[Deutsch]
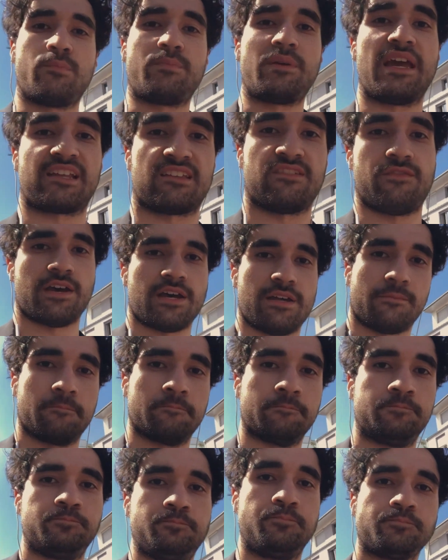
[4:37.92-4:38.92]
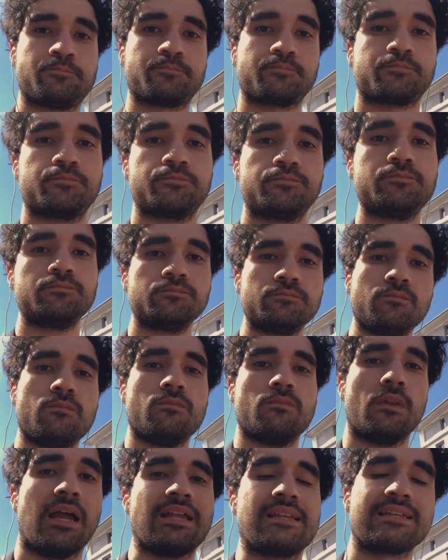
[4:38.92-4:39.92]
Objekt werden.
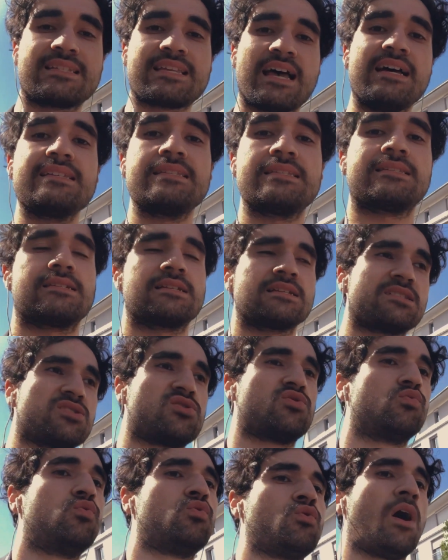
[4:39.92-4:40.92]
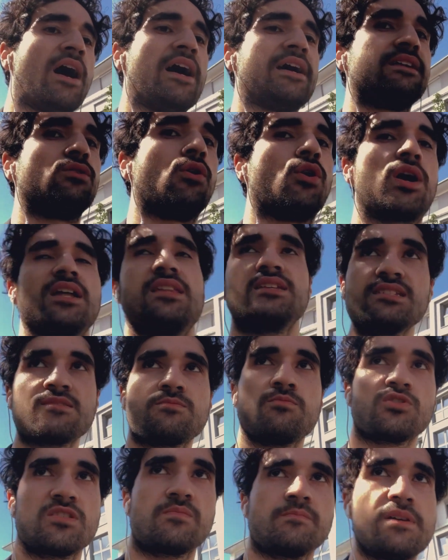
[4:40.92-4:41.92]
Das heißt, dass du ein
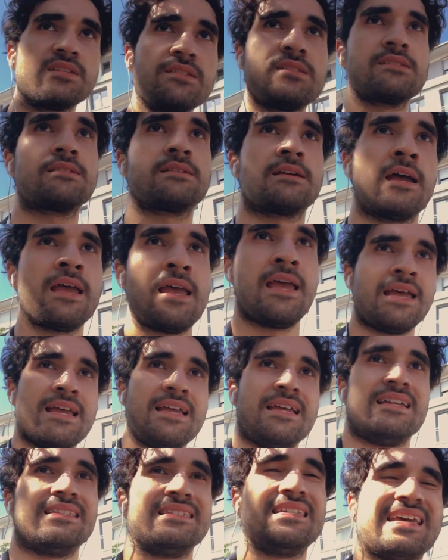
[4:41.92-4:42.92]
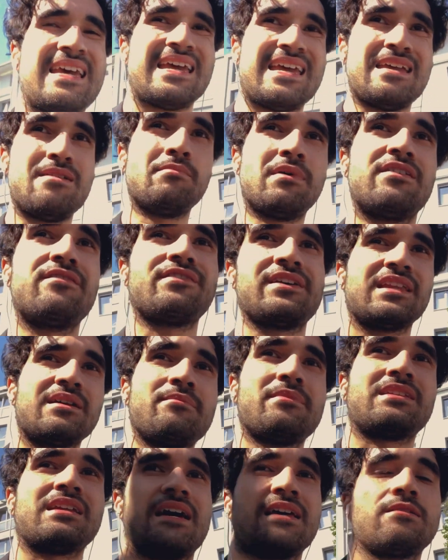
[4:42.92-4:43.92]
Organismus bist, der immer, wenn er
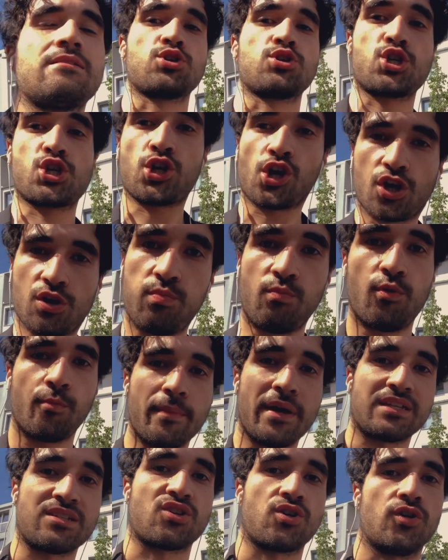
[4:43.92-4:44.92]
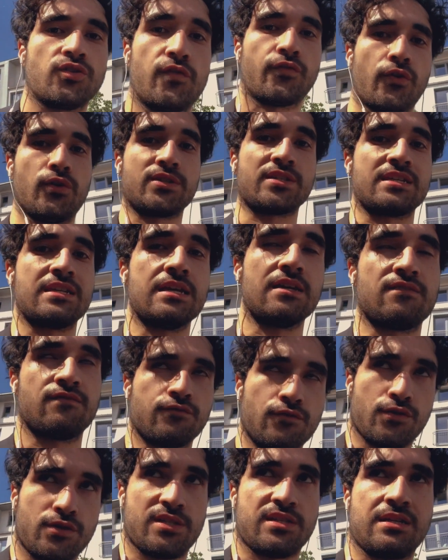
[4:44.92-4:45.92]
mit Schockmoment konfrontiert
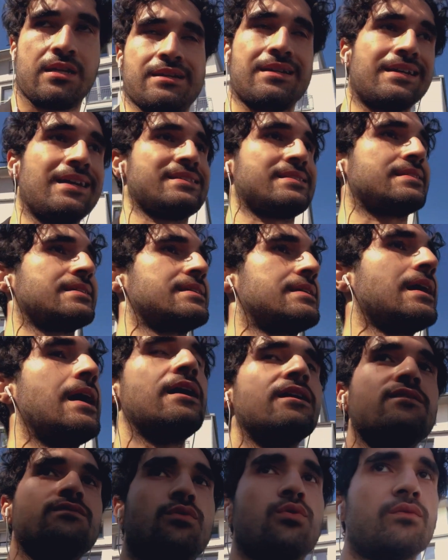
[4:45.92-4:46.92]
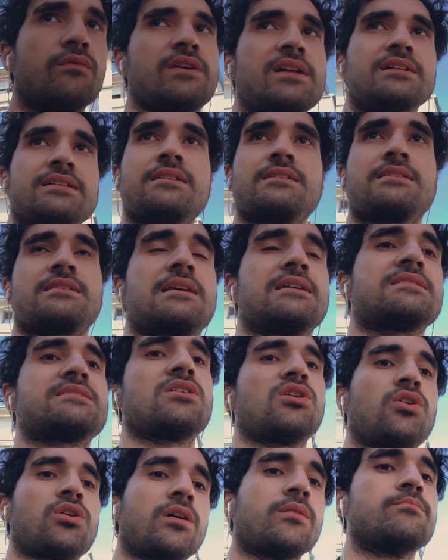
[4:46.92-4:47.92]
wird, ganz egal wo, weil das kannst
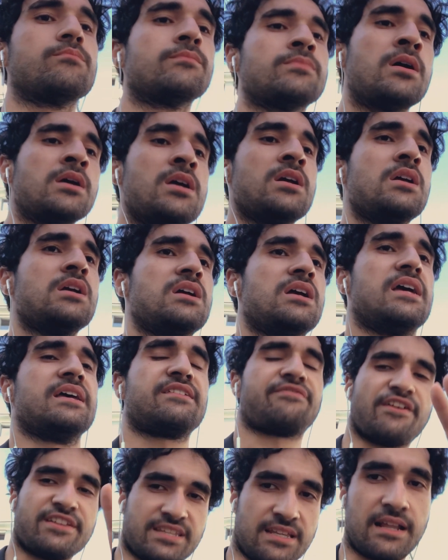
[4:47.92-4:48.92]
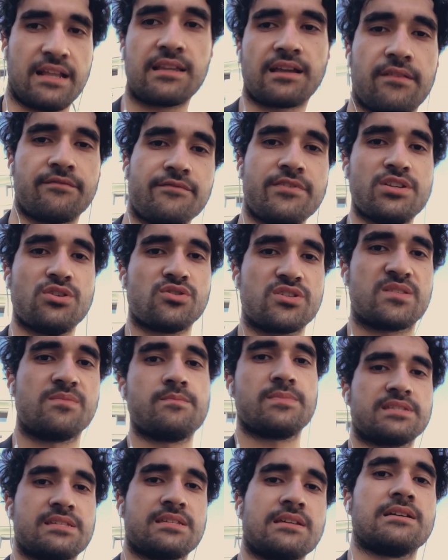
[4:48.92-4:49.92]
du auch im, ich werde in anderen Videos
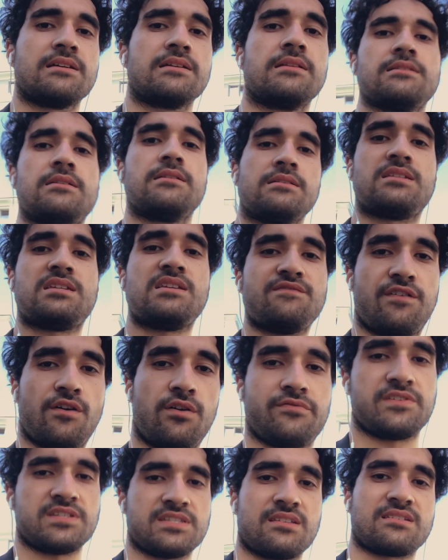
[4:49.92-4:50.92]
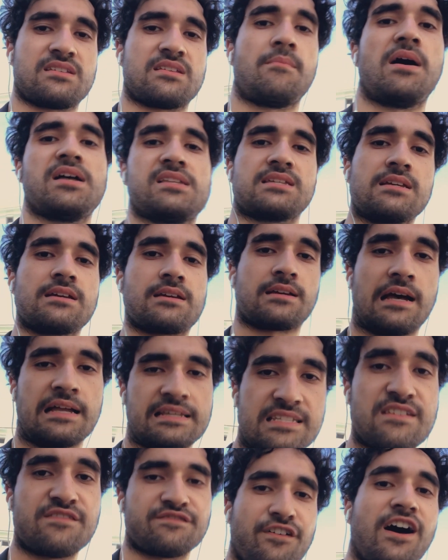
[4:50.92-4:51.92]
ein bisschen tiefer auf diese Thematik
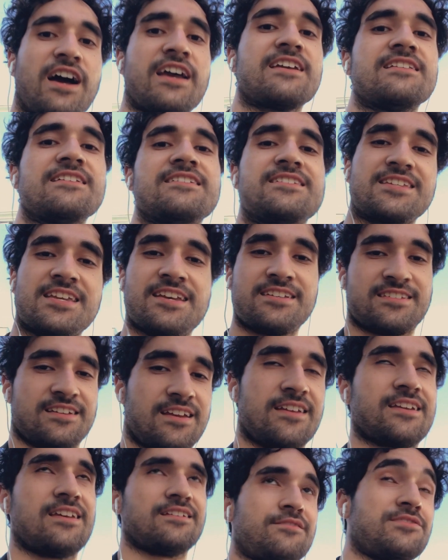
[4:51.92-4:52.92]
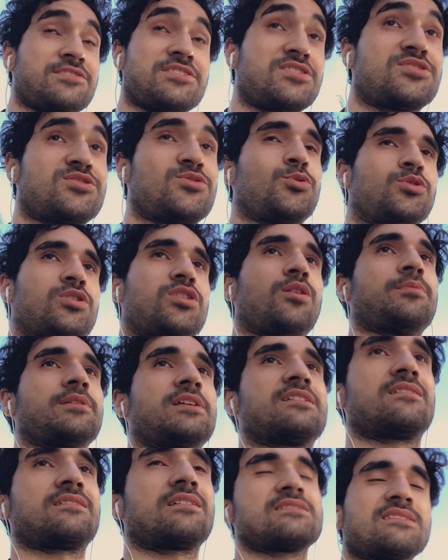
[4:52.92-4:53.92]
Antifragilität eingehen, das ist
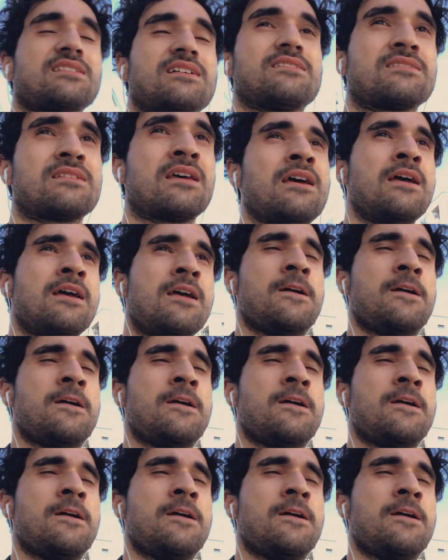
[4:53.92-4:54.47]
unglaublich interessant.